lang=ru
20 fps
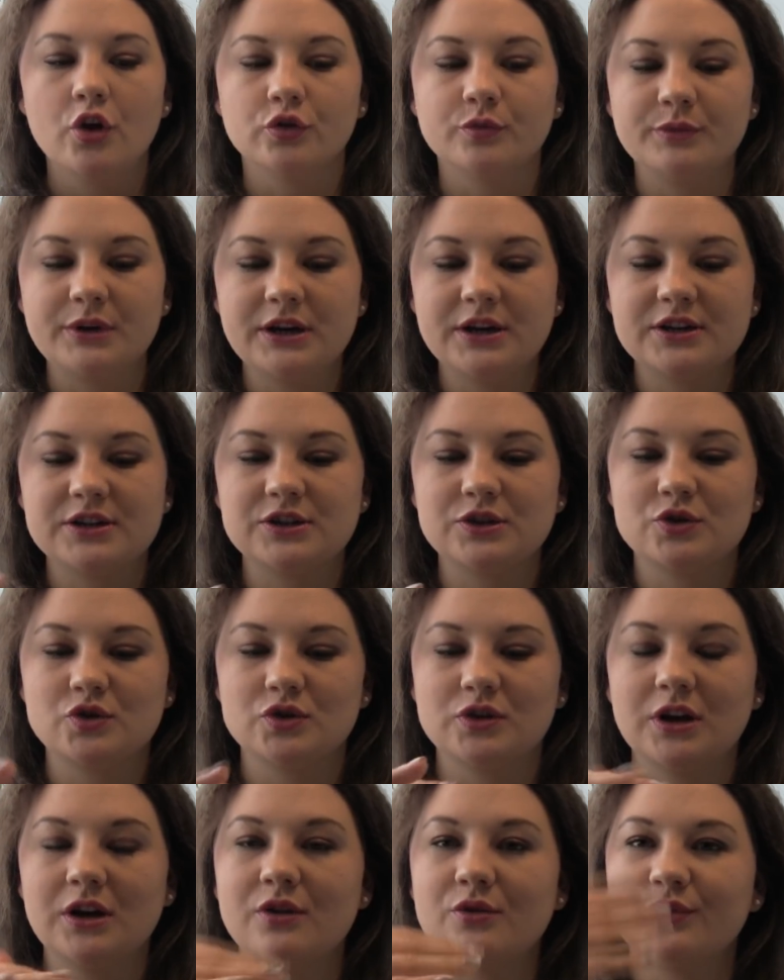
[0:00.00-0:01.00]
но мне кажется,
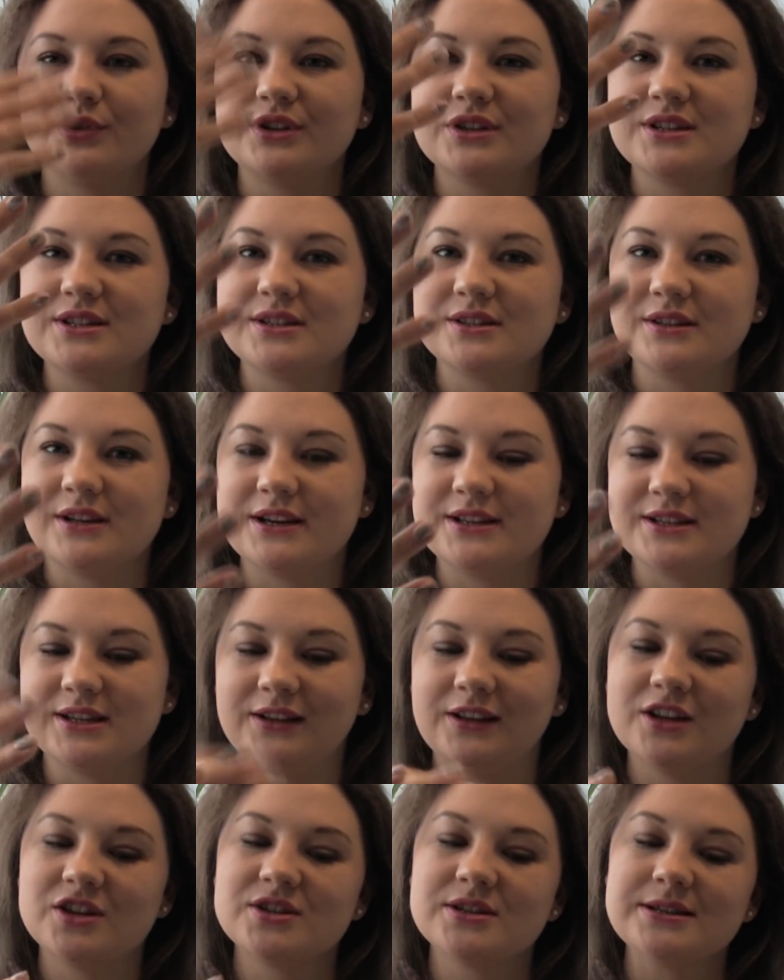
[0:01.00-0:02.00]
сюда какой-то
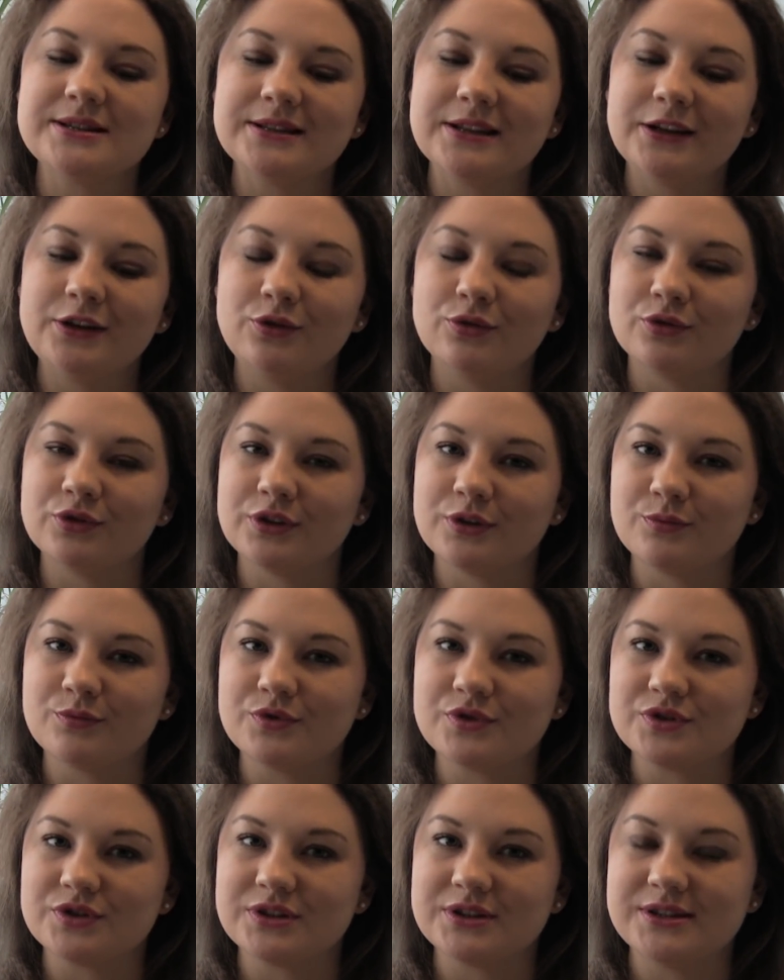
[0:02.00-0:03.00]
салатик, даже слоеный
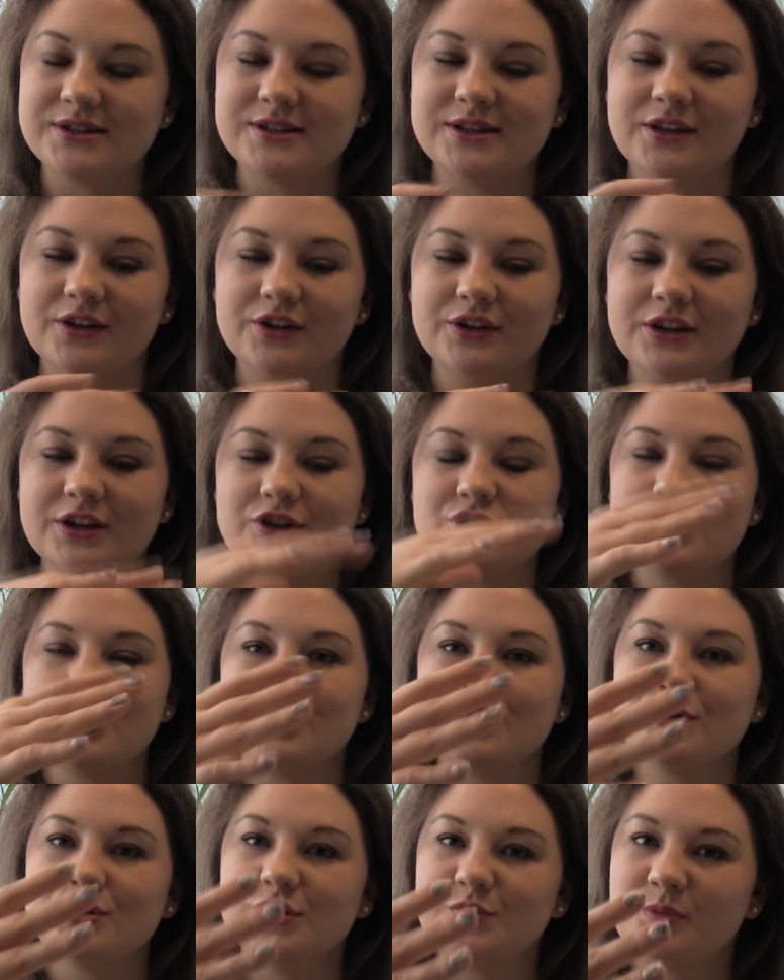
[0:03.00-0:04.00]
можно сделать, даже
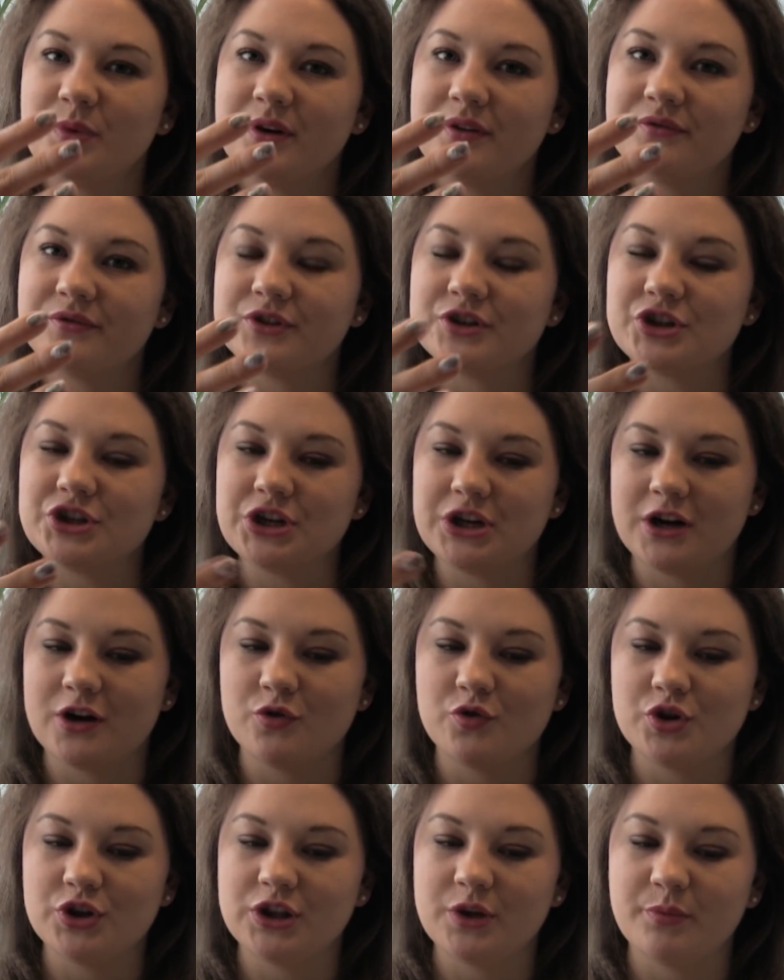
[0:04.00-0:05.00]
чуть повыше
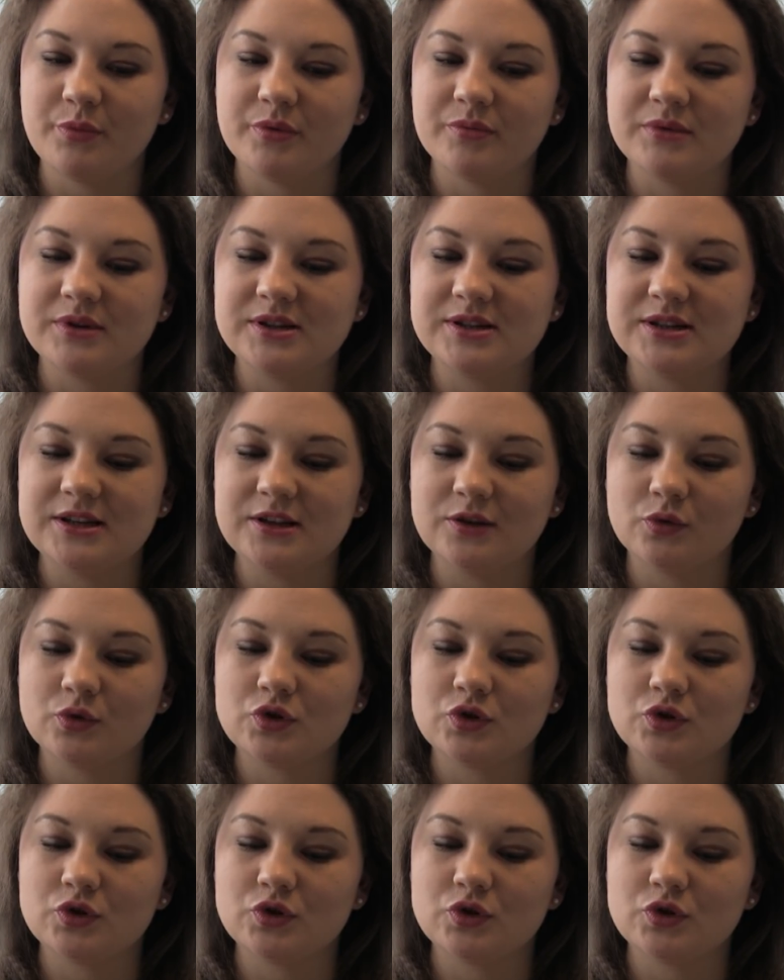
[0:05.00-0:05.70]
какой-то поместить.